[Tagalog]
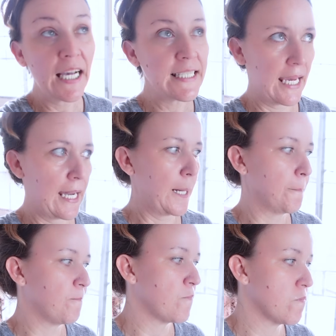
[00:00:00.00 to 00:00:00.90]

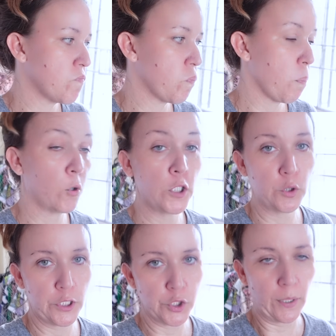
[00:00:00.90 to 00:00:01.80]
Kasi,
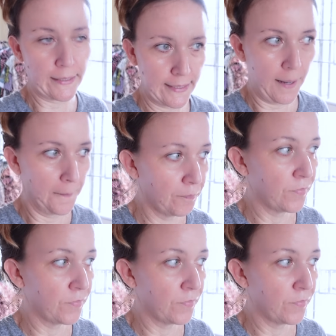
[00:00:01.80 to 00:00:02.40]
ulit-ulit yung kasi.